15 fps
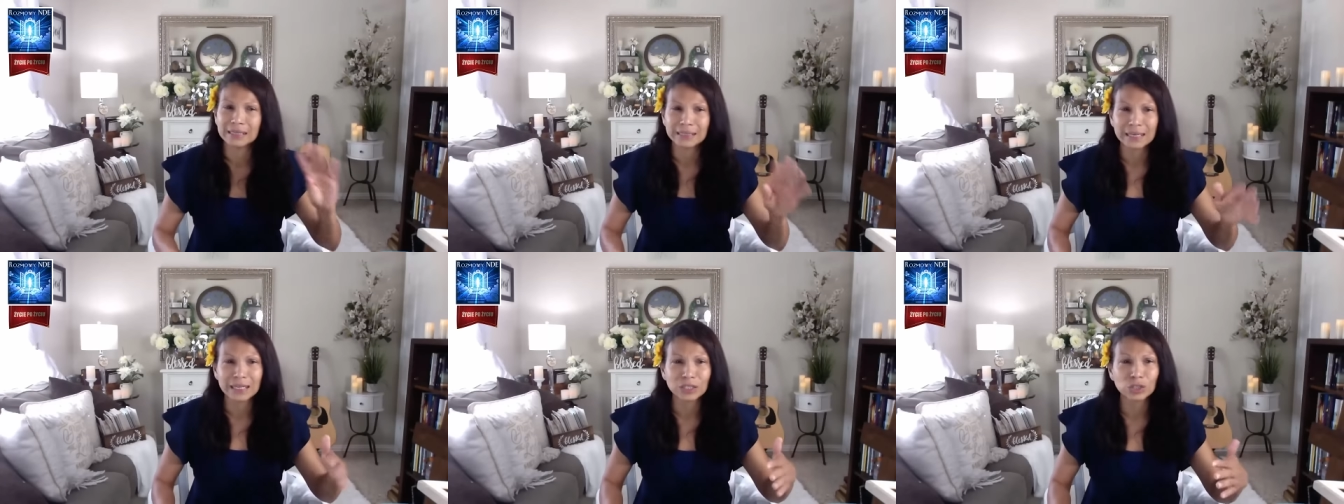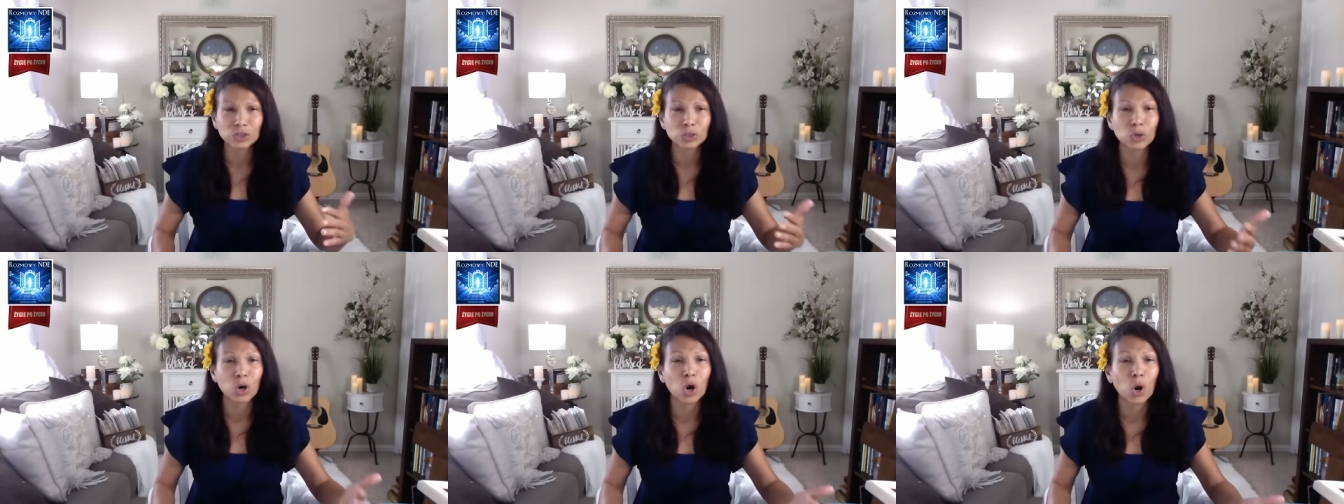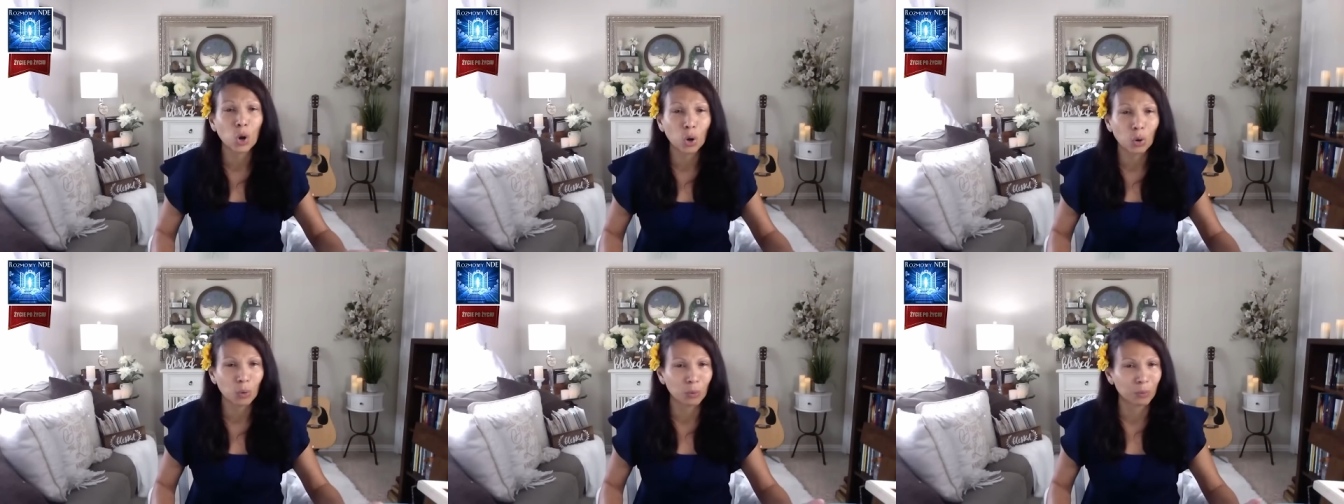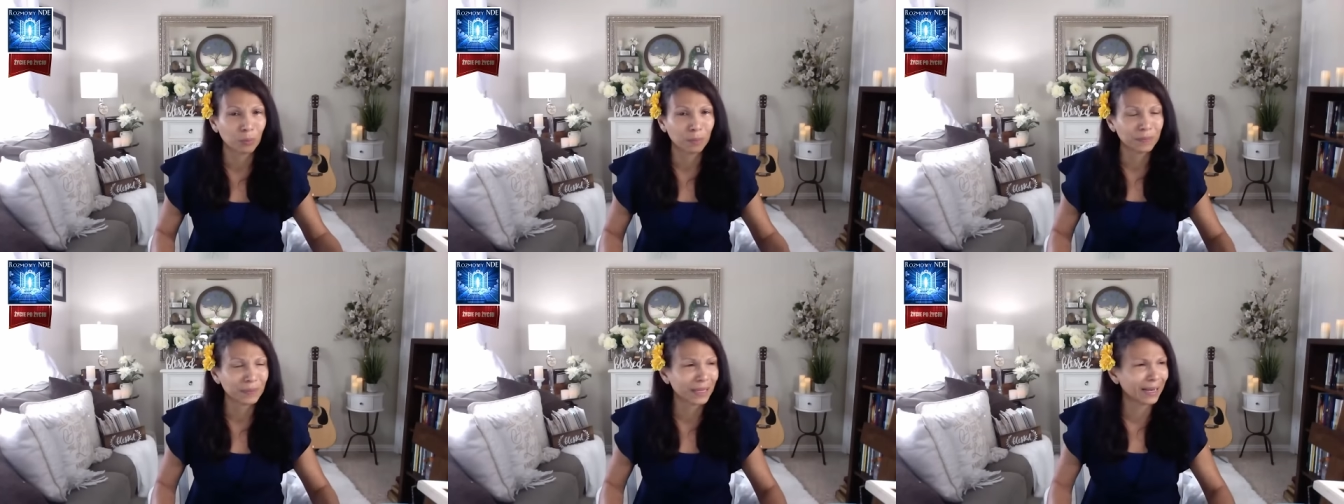A on powiedział: Jesteś
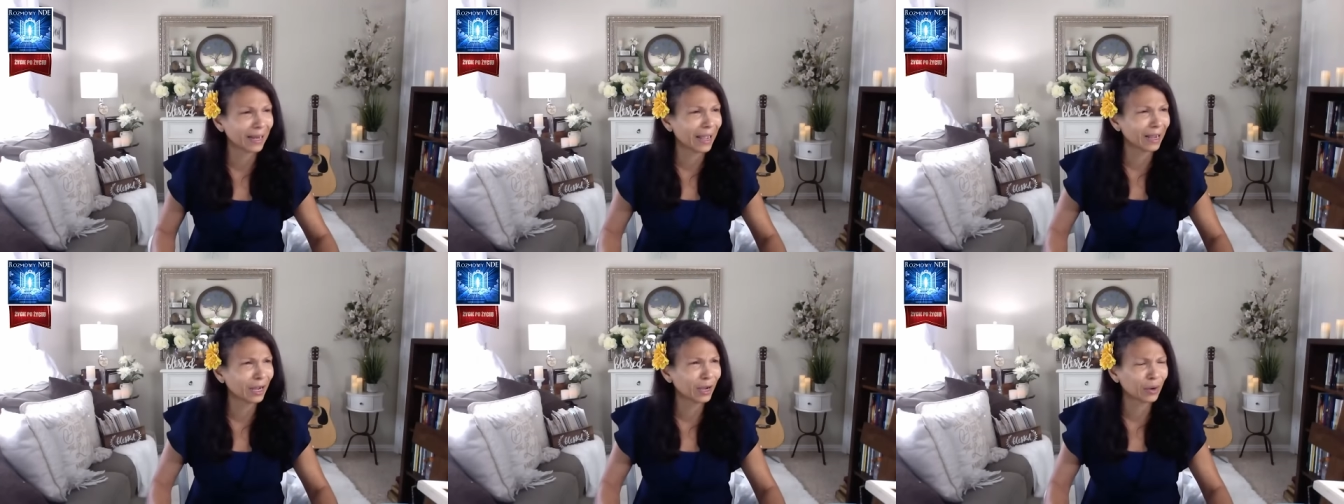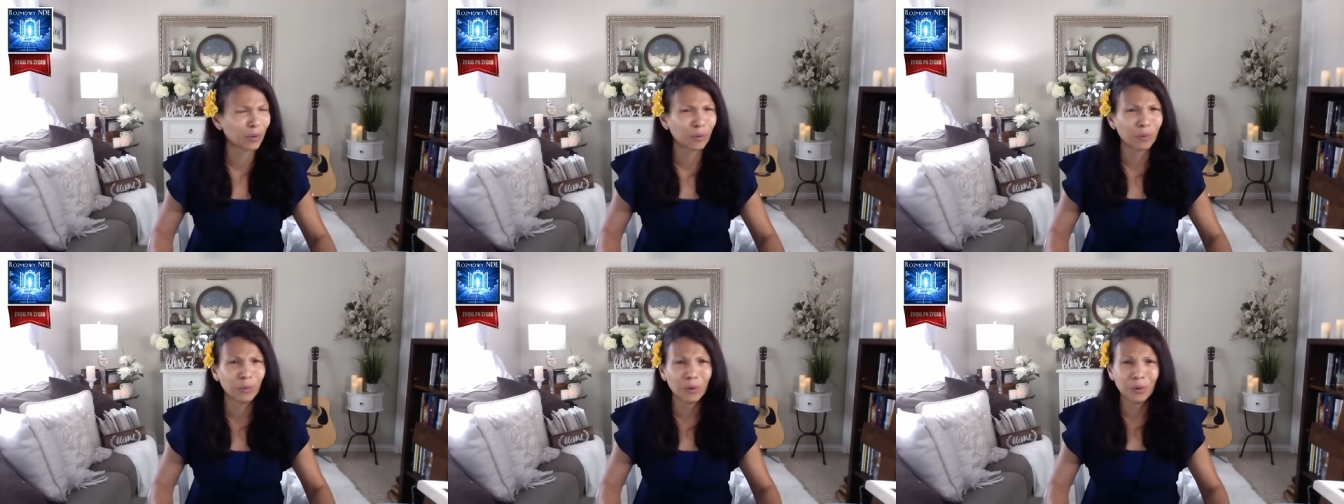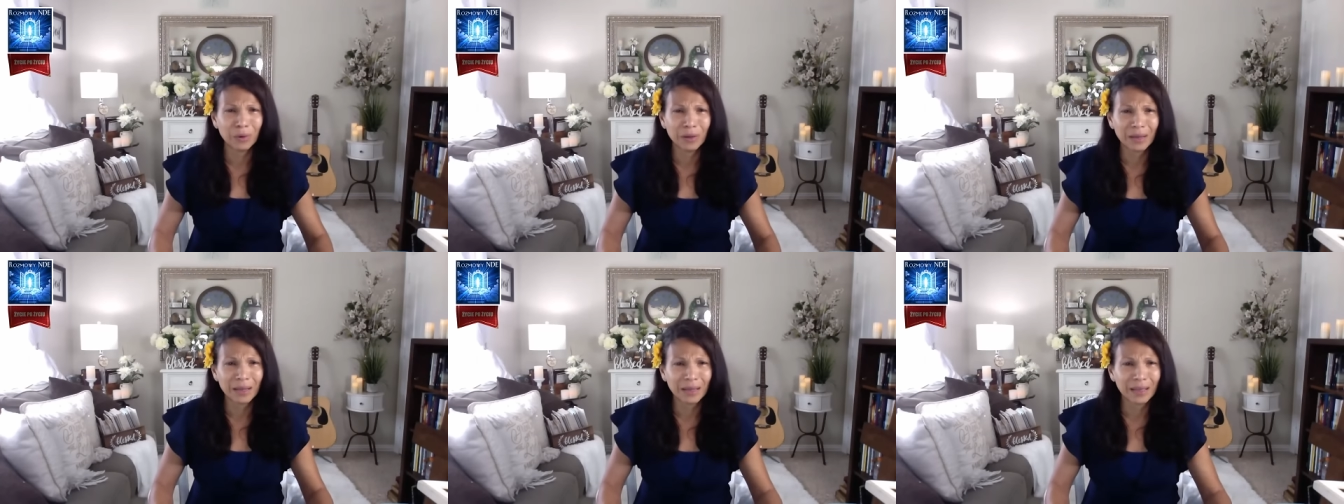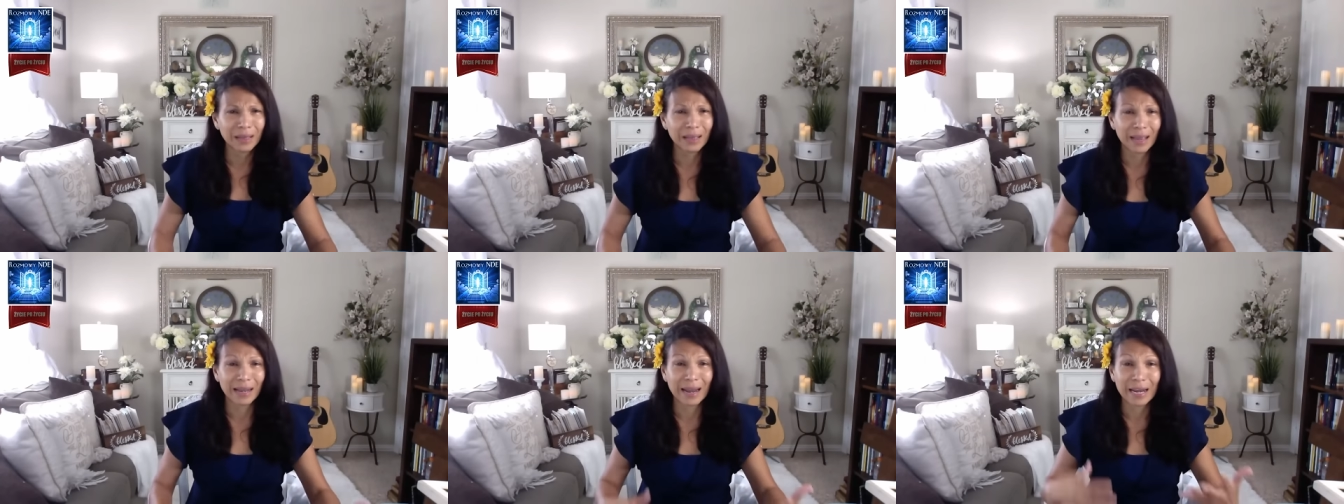w domu, więc
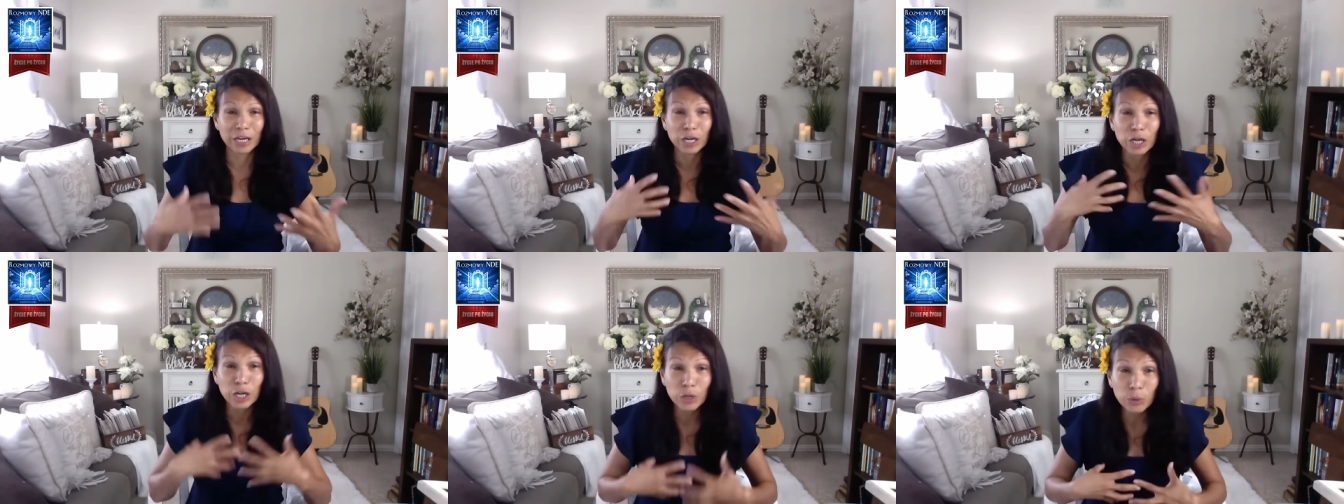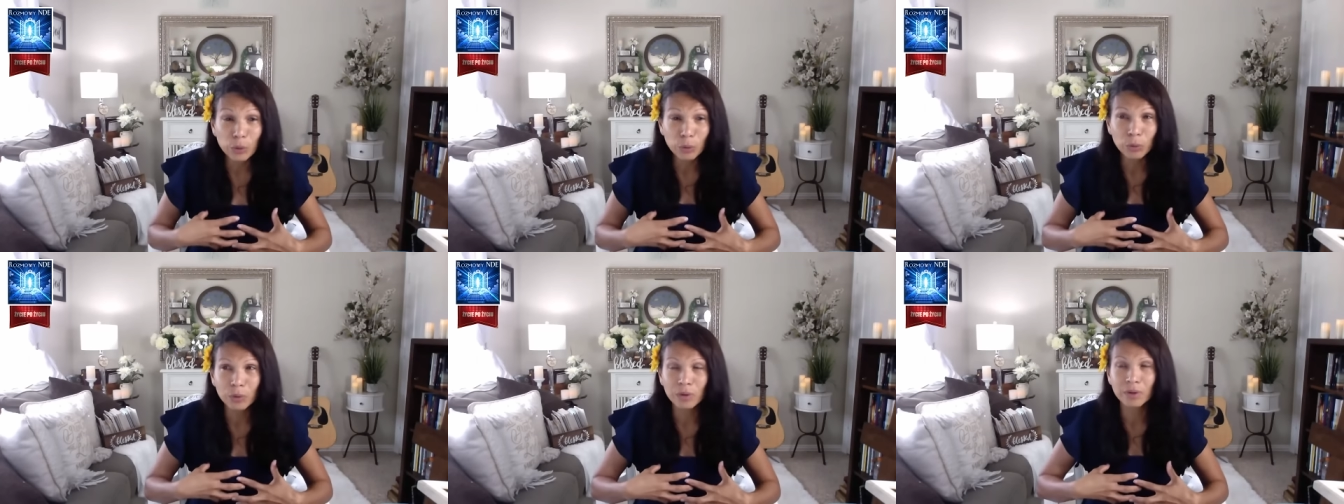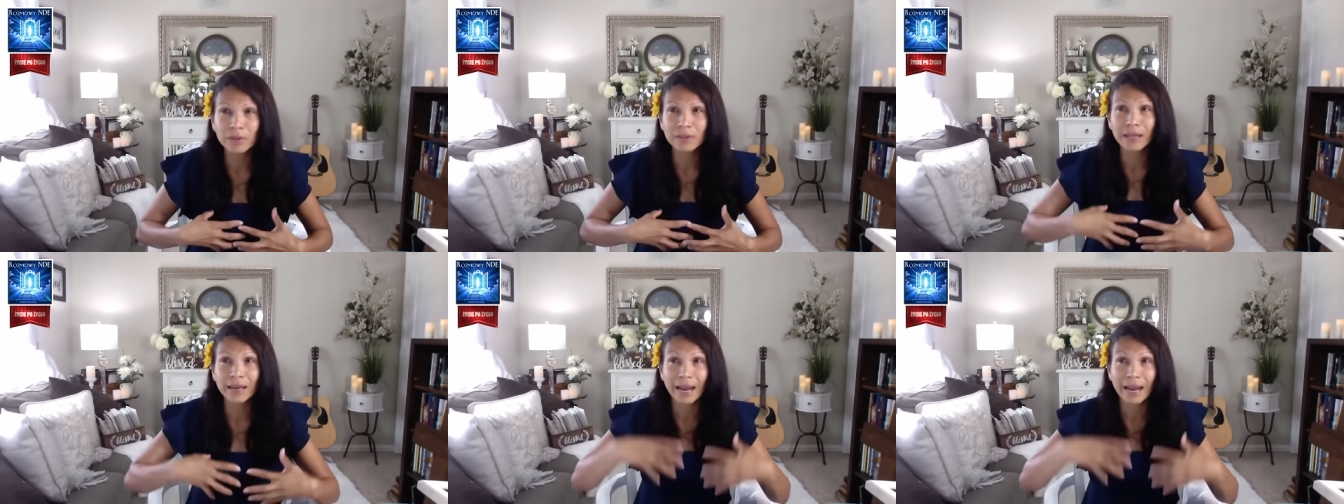weszłam i wiedziałam,